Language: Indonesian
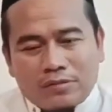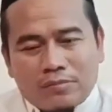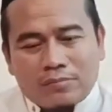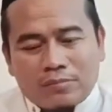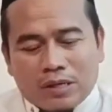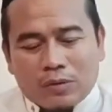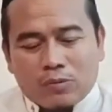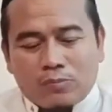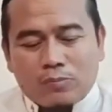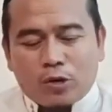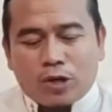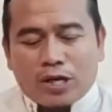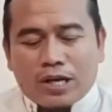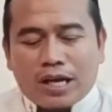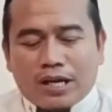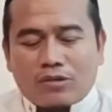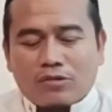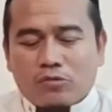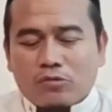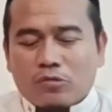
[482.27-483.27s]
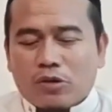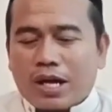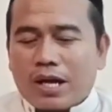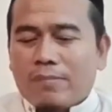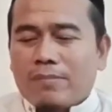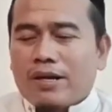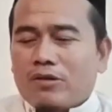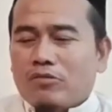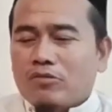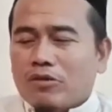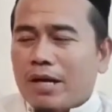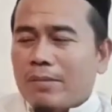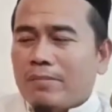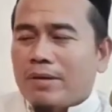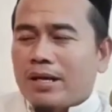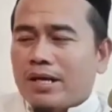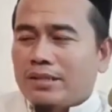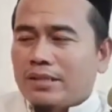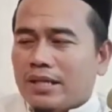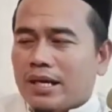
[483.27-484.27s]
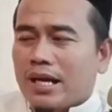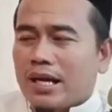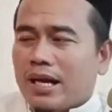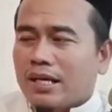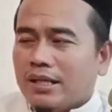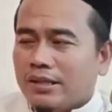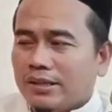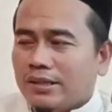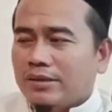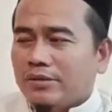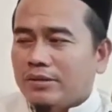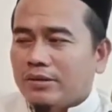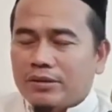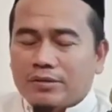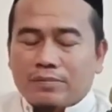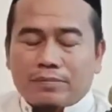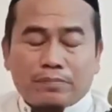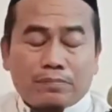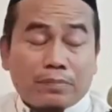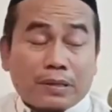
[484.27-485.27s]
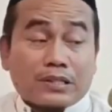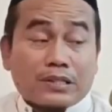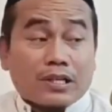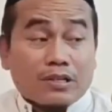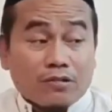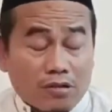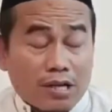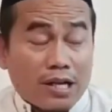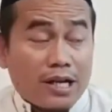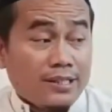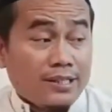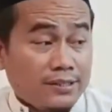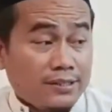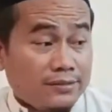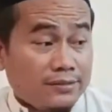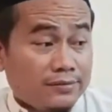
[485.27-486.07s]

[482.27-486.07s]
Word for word: mengumpulkan ulama-ulama yang ahli baca Quran,